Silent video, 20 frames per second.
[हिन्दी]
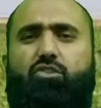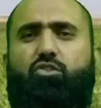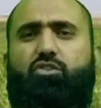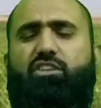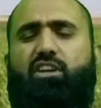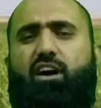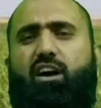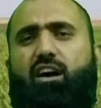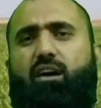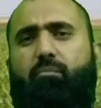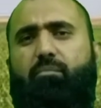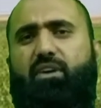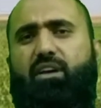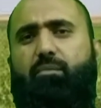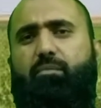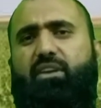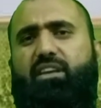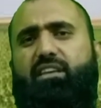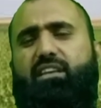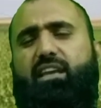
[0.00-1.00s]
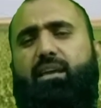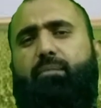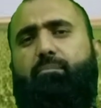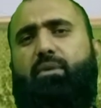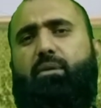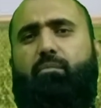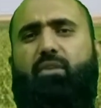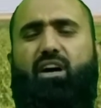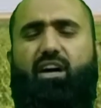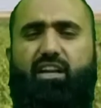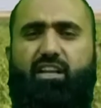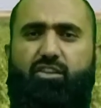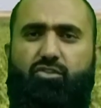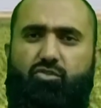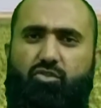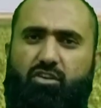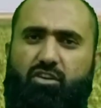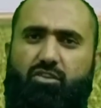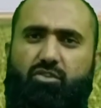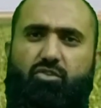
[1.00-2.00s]
तो यहाँ पर भी ये बीमारी
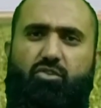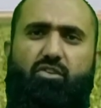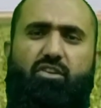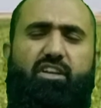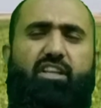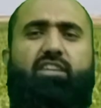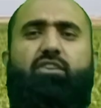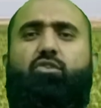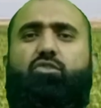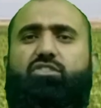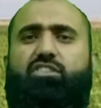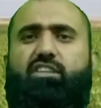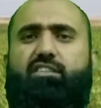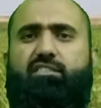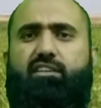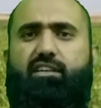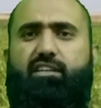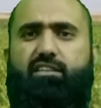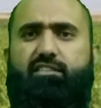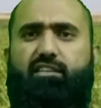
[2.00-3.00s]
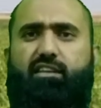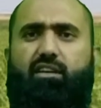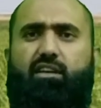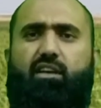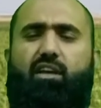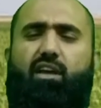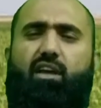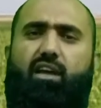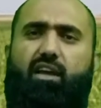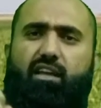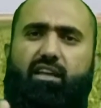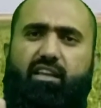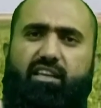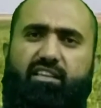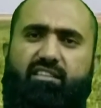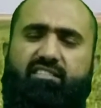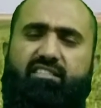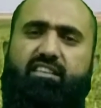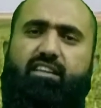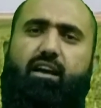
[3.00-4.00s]
तो कंट्रोल नहीं होती आसानी से
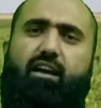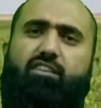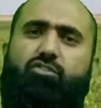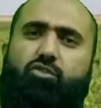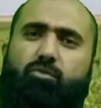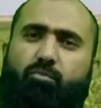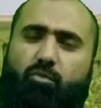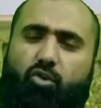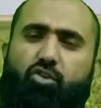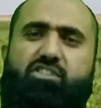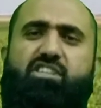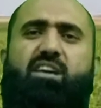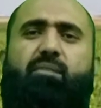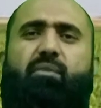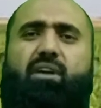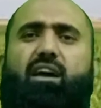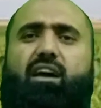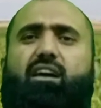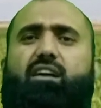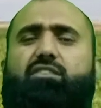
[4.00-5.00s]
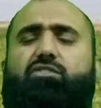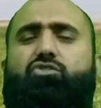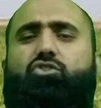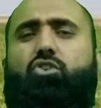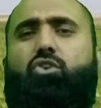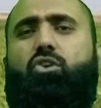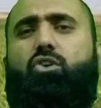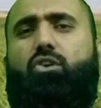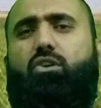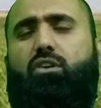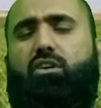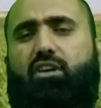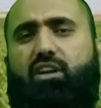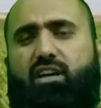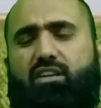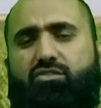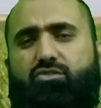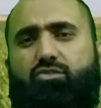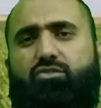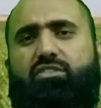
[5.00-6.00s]
इसका जो मोजब है जो
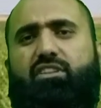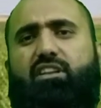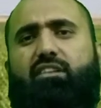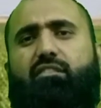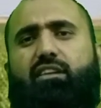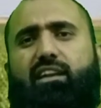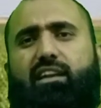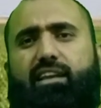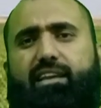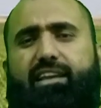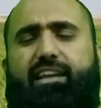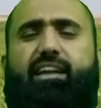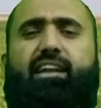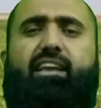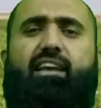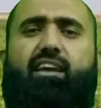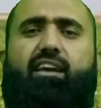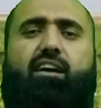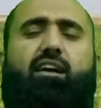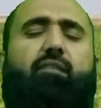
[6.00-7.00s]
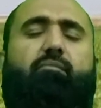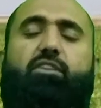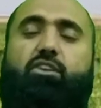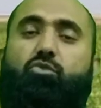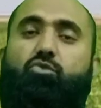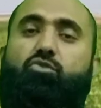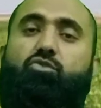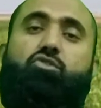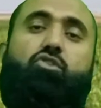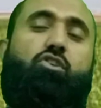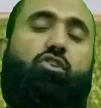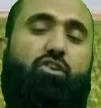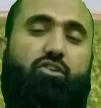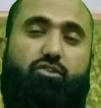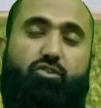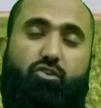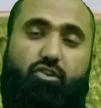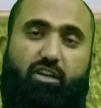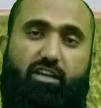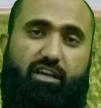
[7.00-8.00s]
रस चूसने वाले कीड़े हैं हमने उनको
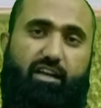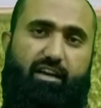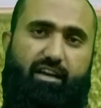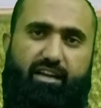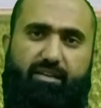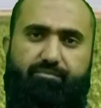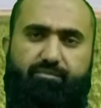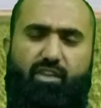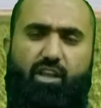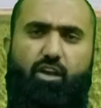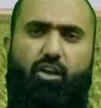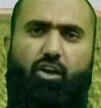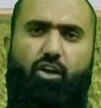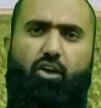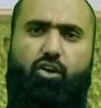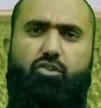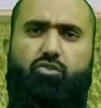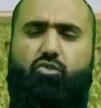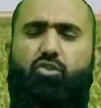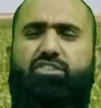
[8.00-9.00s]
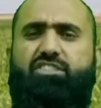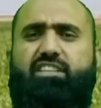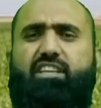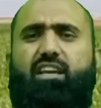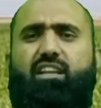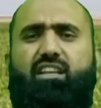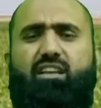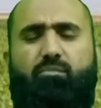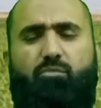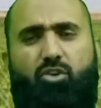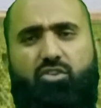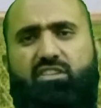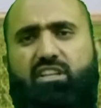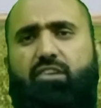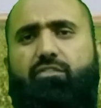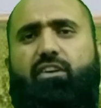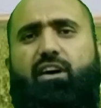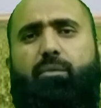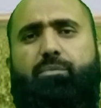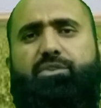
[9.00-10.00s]
कंट्रोल करना है तो इसके लिए
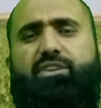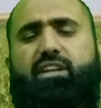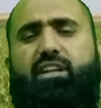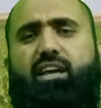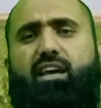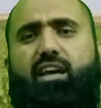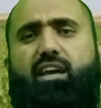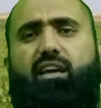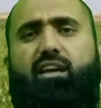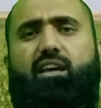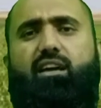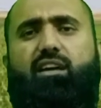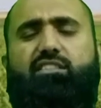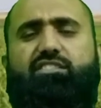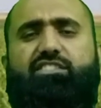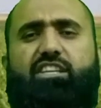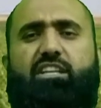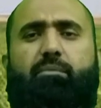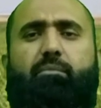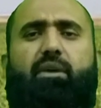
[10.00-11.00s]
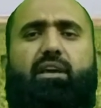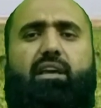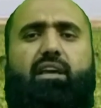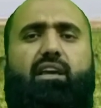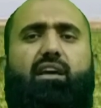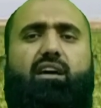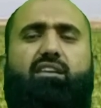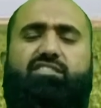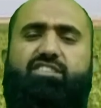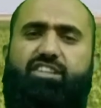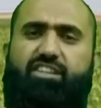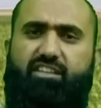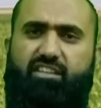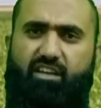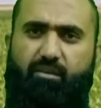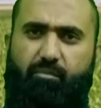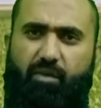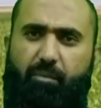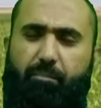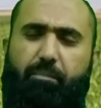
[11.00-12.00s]
मुख्तलिफ ऑप्शन है जिनमें
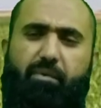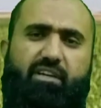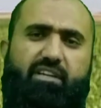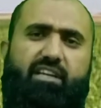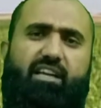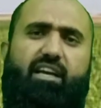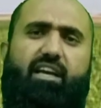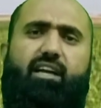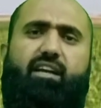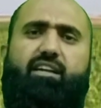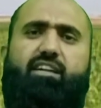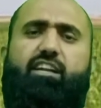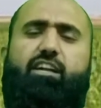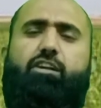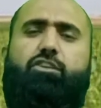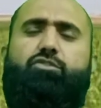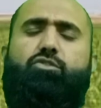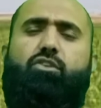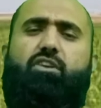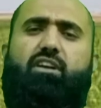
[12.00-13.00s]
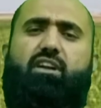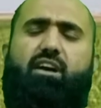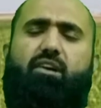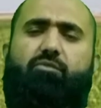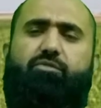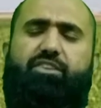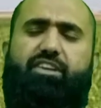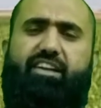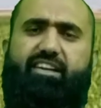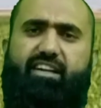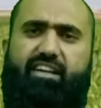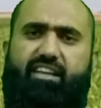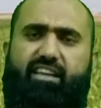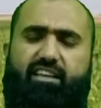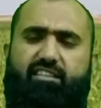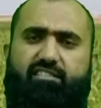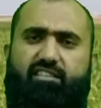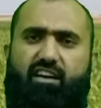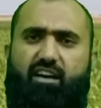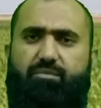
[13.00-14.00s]
असीटा मेपर्ड है डेढ़ सौ ग्राम फी एकड़ के
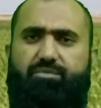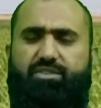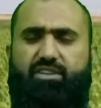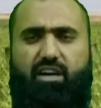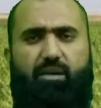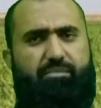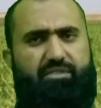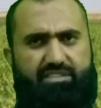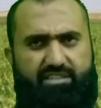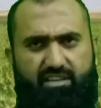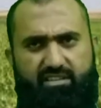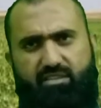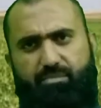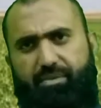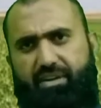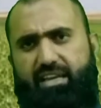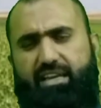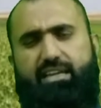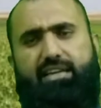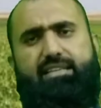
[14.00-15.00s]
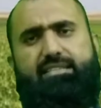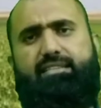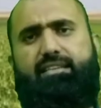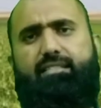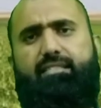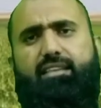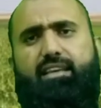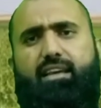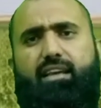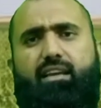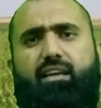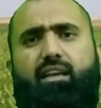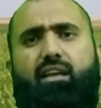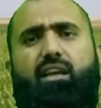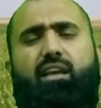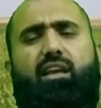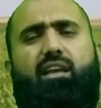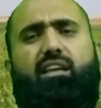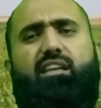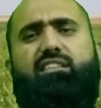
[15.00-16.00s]
हिसाब से आप इसका स्प्रे कर सकते हैं
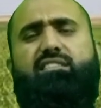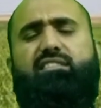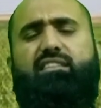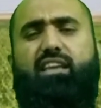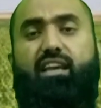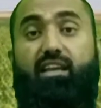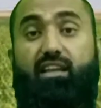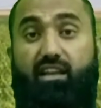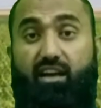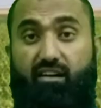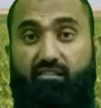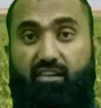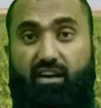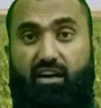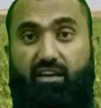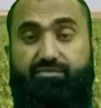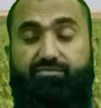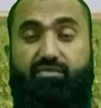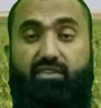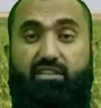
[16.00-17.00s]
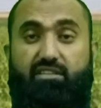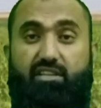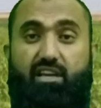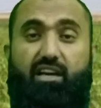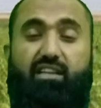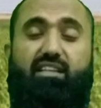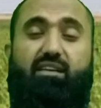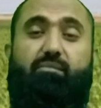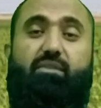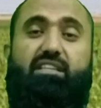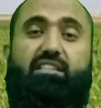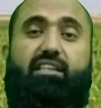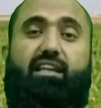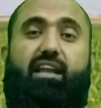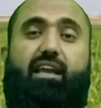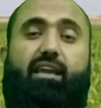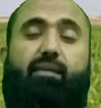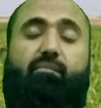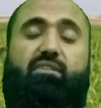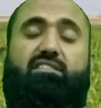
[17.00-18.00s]
इसके अलावा ज़्यादा बेहतर
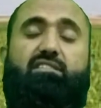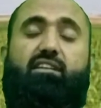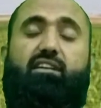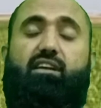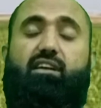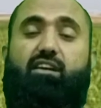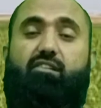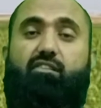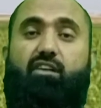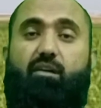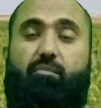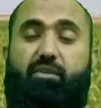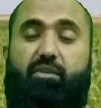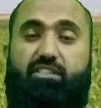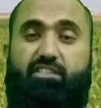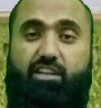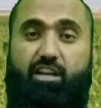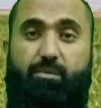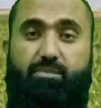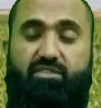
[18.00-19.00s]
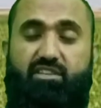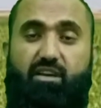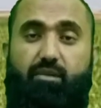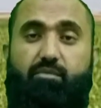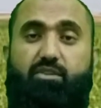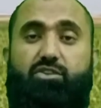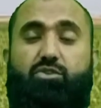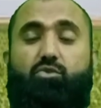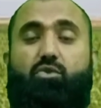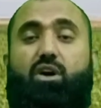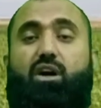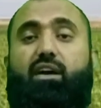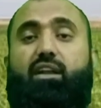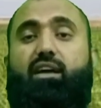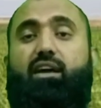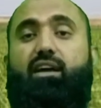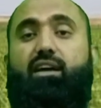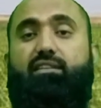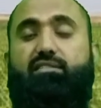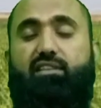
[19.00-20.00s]
है कि मसला अगर वहाँ पे थ्रेप्स का भी इशू आ
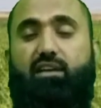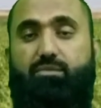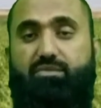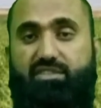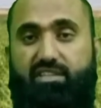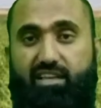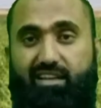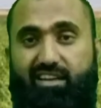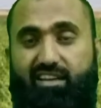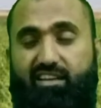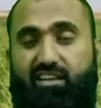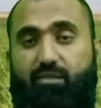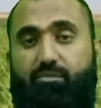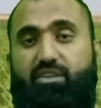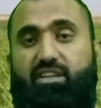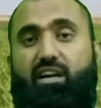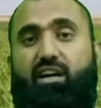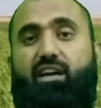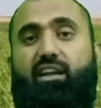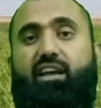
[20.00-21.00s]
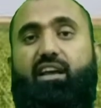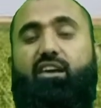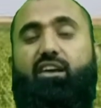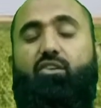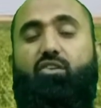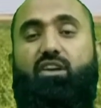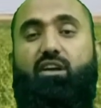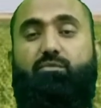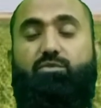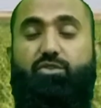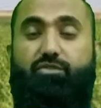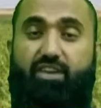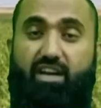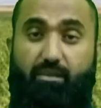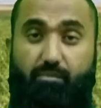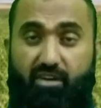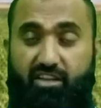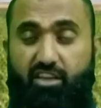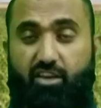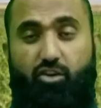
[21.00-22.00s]
रहा है सब्ज तेले का भी आ रहा है और हम
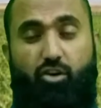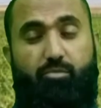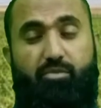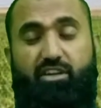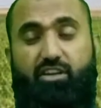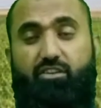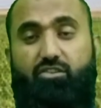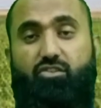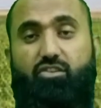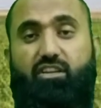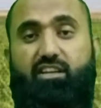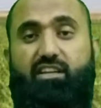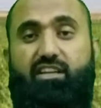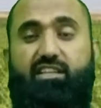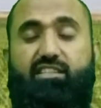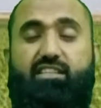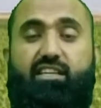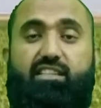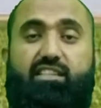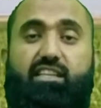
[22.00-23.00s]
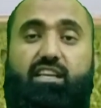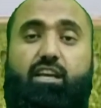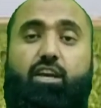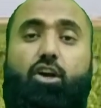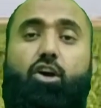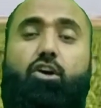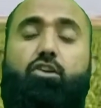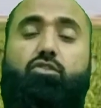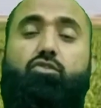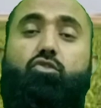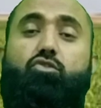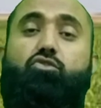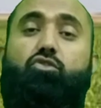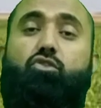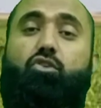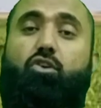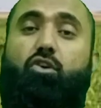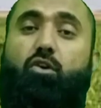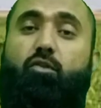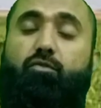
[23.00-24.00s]
सफ़ेद मक्की को भी कंट्रोल करना चाहते हैं तो
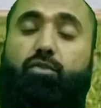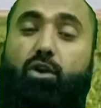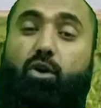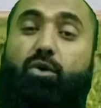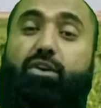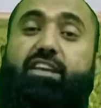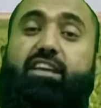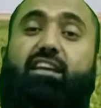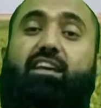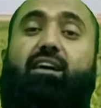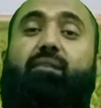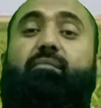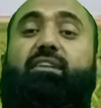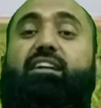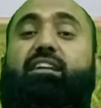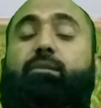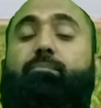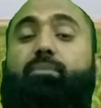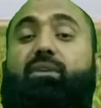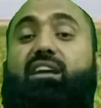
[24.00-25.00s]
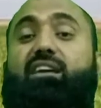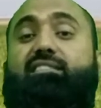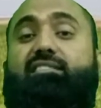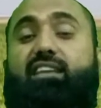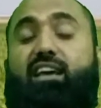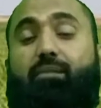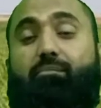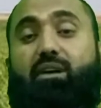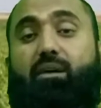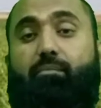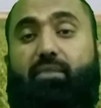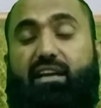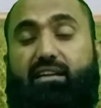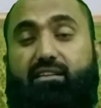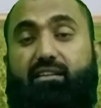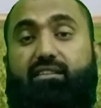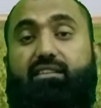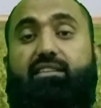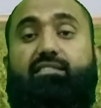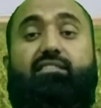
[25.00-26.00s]
जो फ्लोनिका मेड प्लस
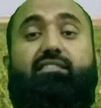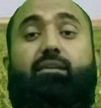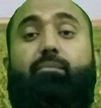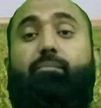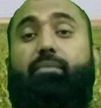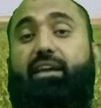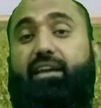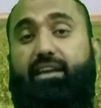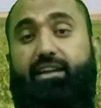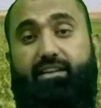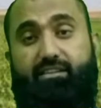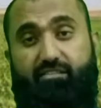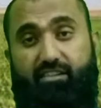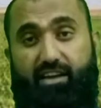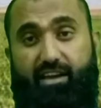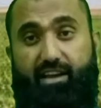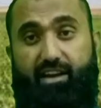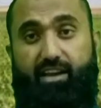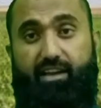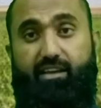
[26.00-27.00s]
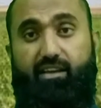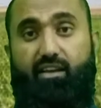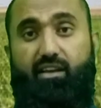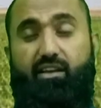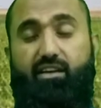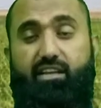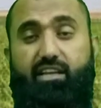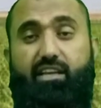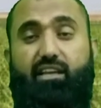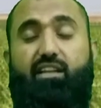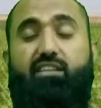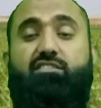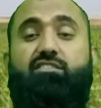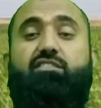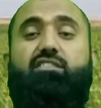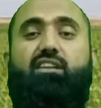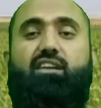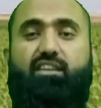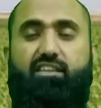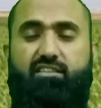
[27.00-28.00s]
एबामैक्टन जैसे ये बेग हिट वगैरह है ठीक है ना इसी
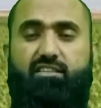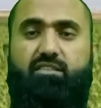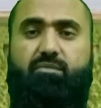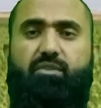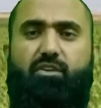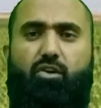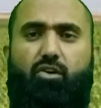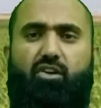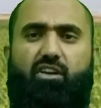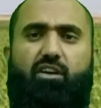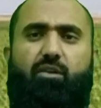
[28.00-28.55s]
तरह किसी भी और